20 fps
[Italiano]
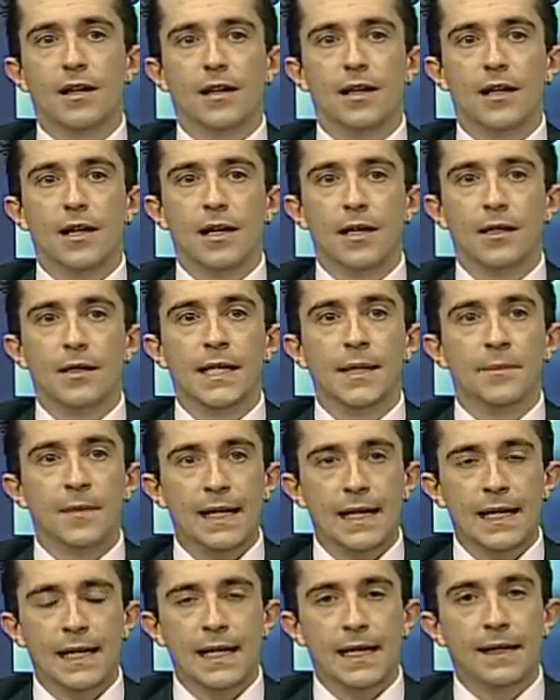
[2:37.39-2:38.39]
Eh, le
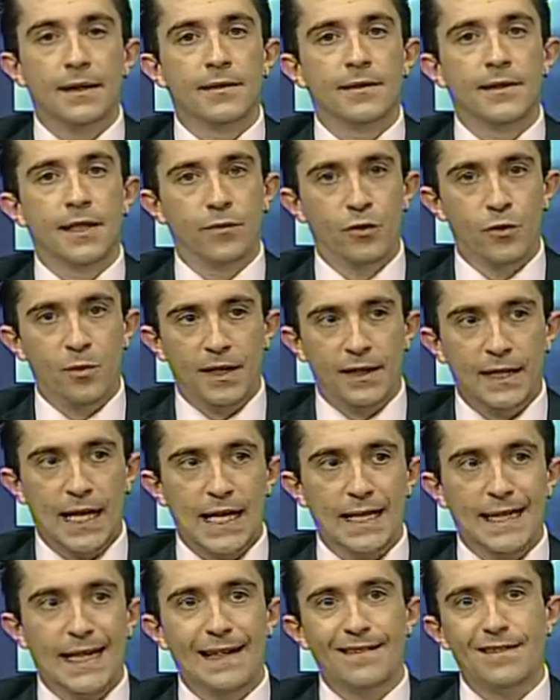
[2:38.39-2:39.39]
mail da voi
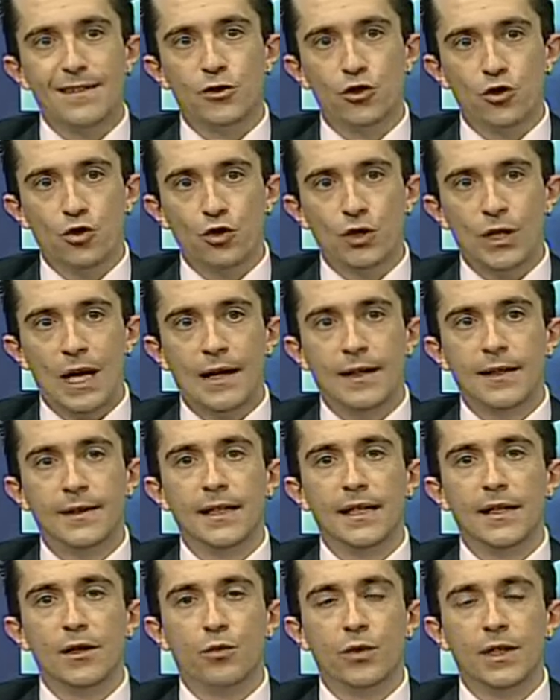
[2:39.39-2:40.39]
mandate sono
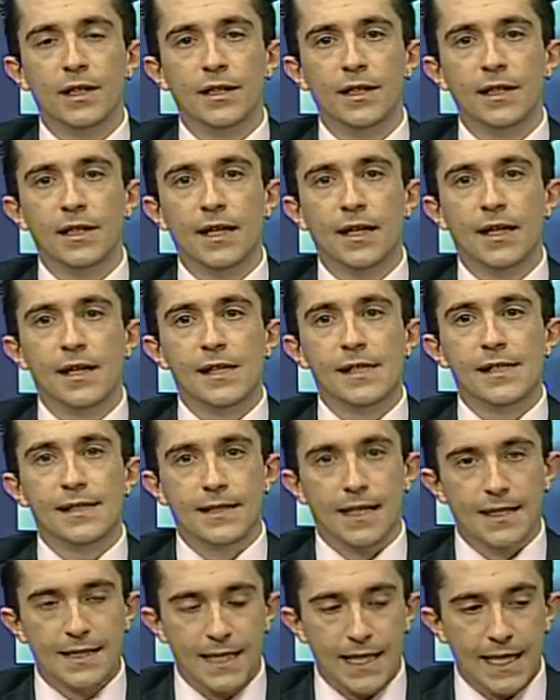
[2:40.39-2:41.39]
tante, quindi
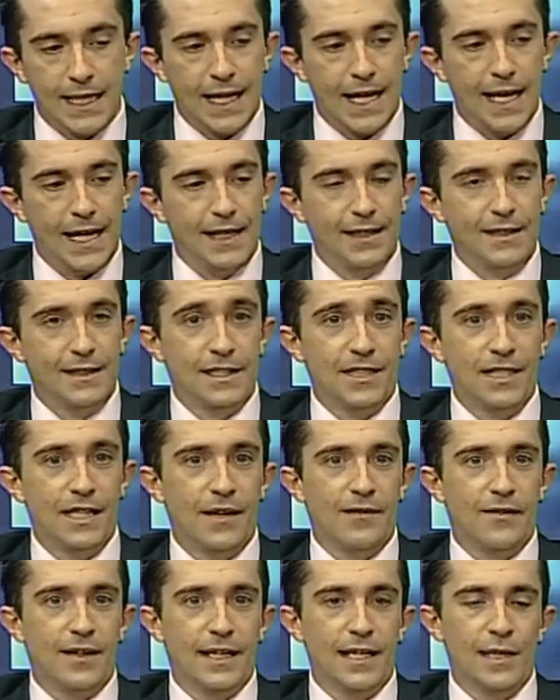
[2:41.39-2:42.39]
stasera ci
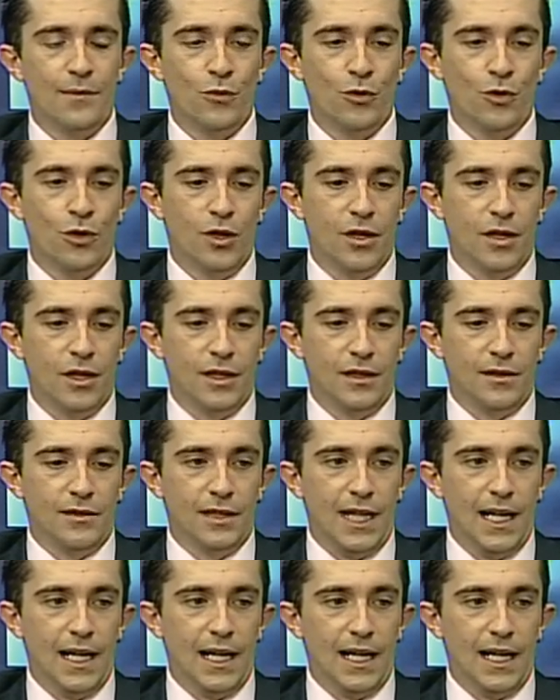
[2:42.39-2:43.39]
avvarremo
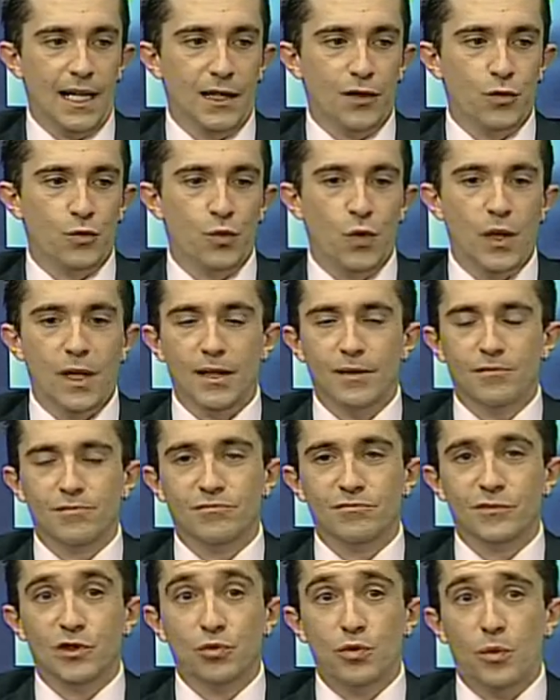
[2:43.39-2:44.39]
delle due,
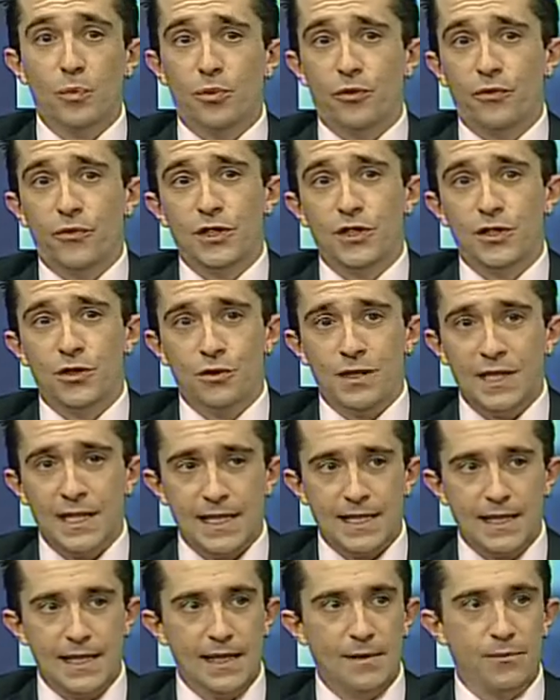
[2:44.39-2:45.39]
di due
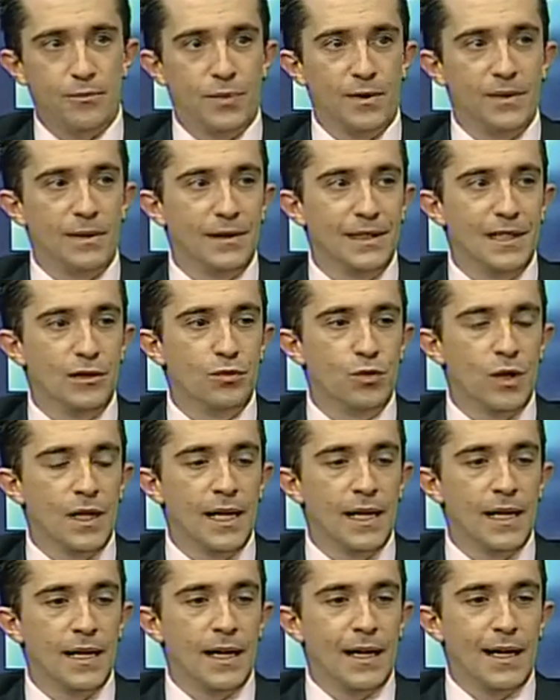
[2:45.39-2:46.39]
professioniste, di
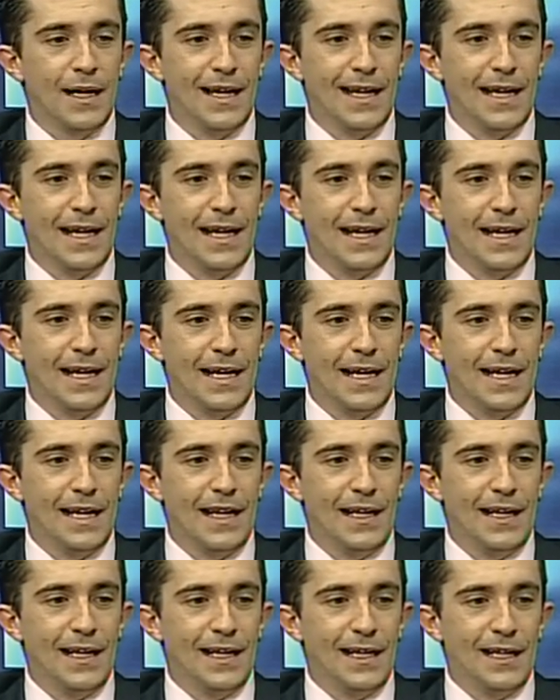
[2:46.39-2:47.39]
due
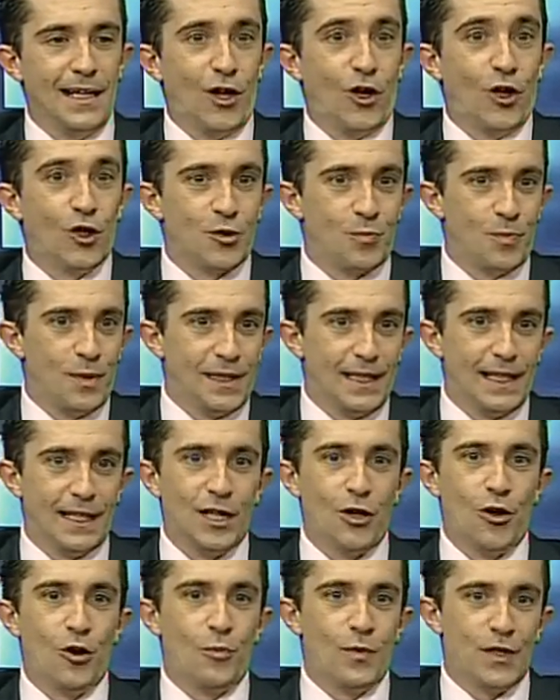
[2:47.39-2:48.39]
eh, ospiti
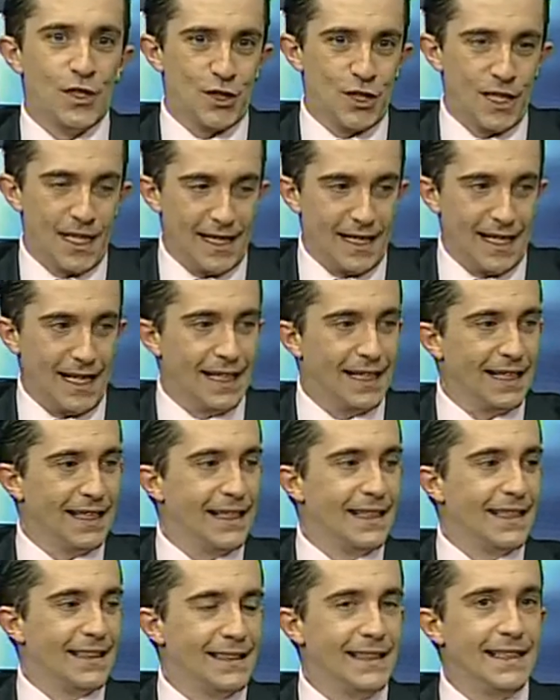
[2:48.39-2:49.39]
che ho il piacere
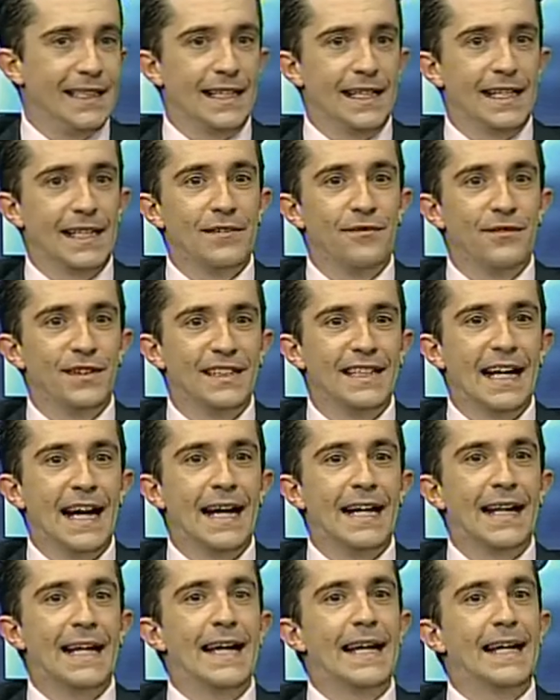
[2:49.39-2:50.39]
di
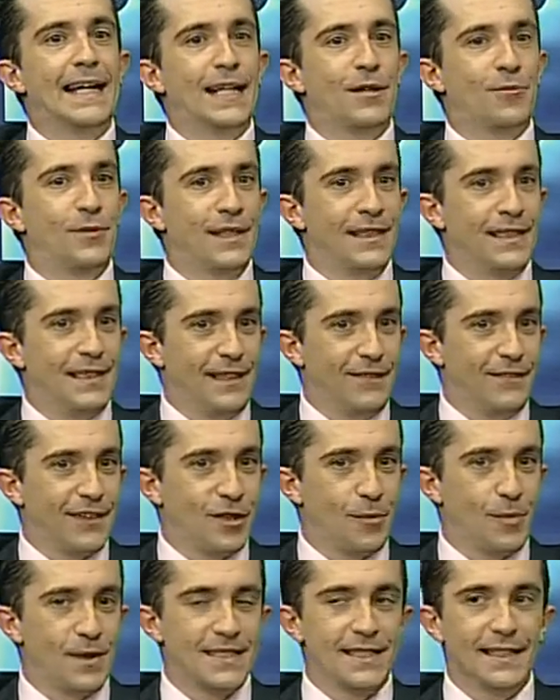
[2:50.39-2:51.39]
rinvitare e quindi
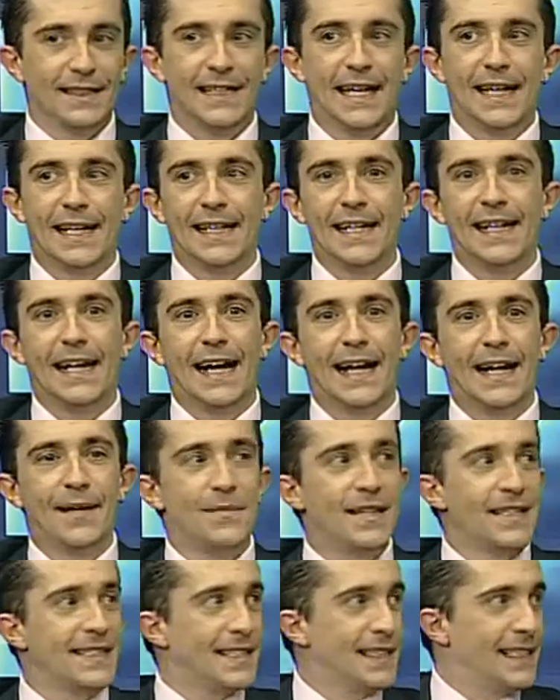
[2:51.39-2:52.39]
vado a presentarle. Alla
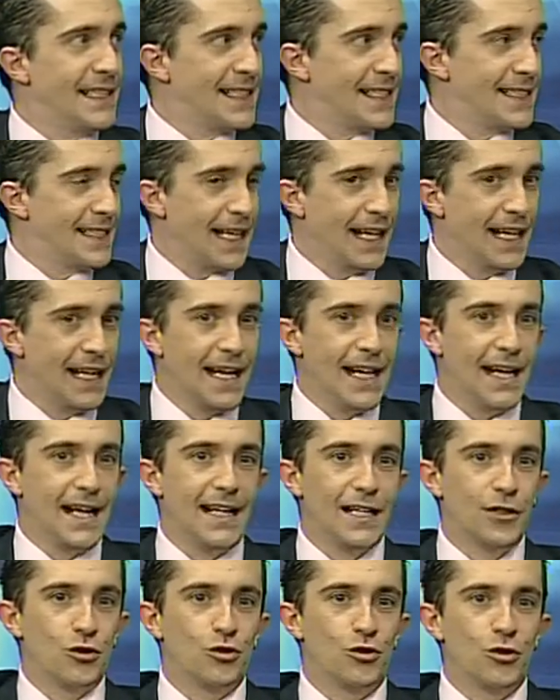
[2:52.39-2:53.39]
mia sinistra
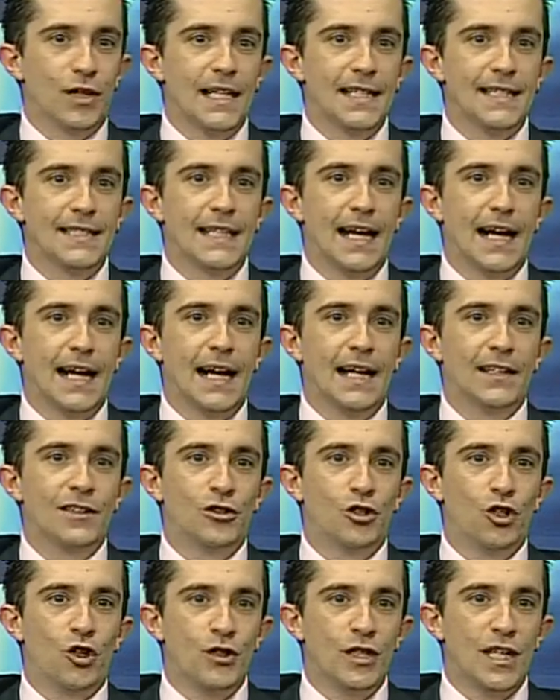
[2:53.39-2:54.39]
la dottoressa
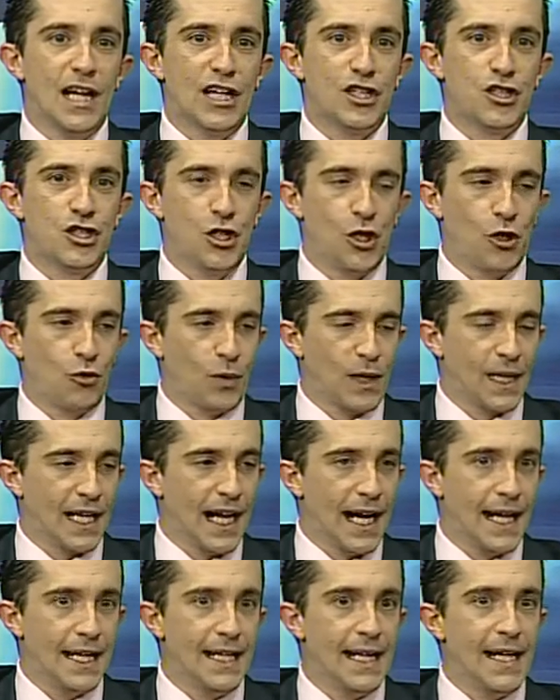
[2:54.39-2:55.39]
Antonia
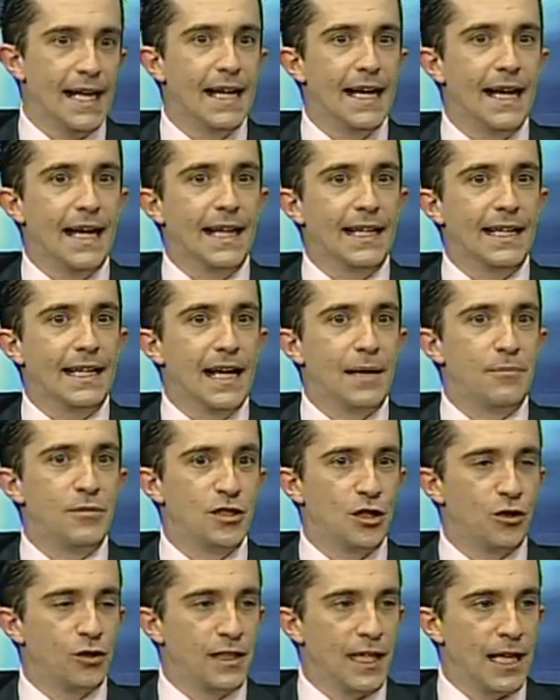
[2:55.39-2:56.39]
Cinquegrana, che è
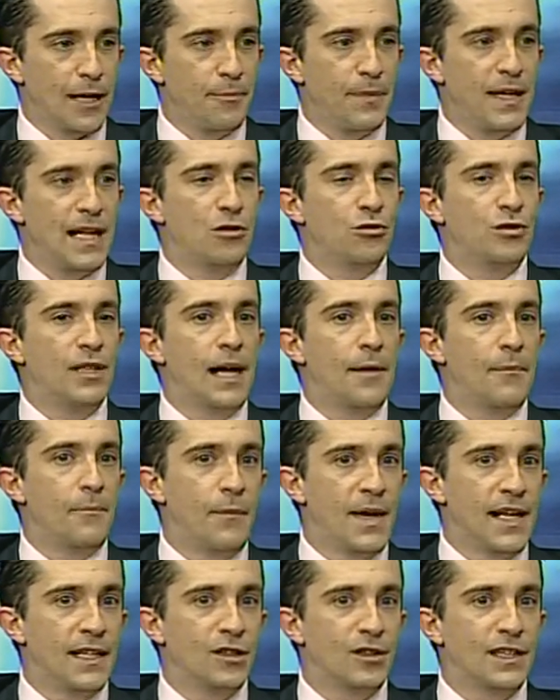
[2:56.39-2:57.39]
psicoterapeuta,
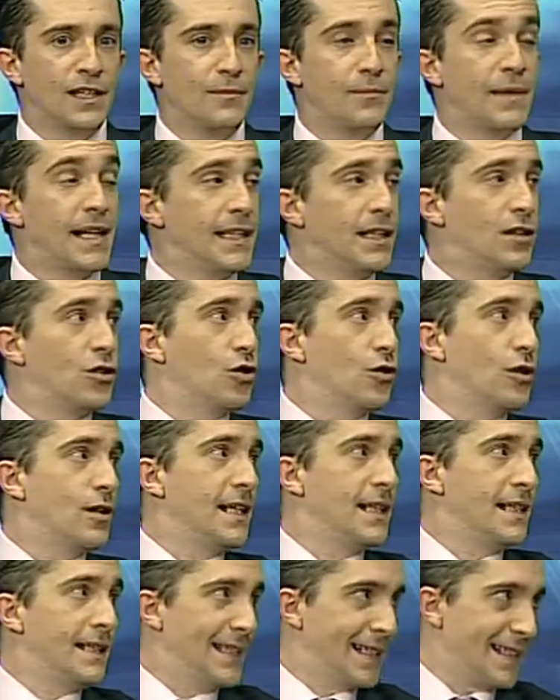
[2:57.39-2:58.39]
medico, medico
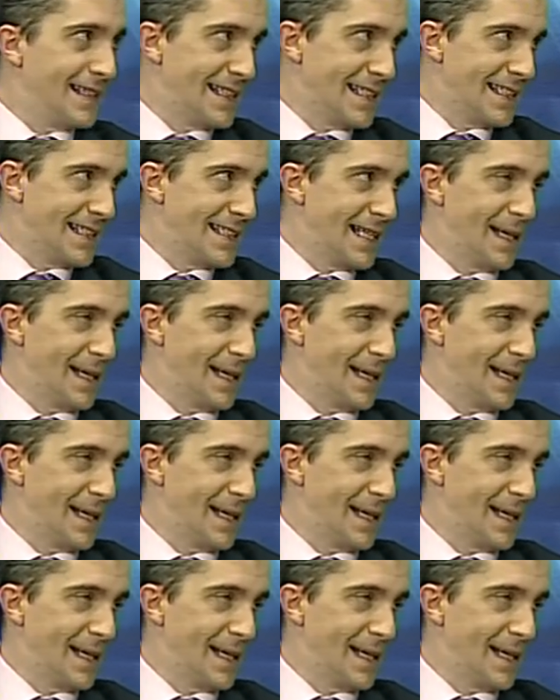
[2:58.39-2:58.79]
internista.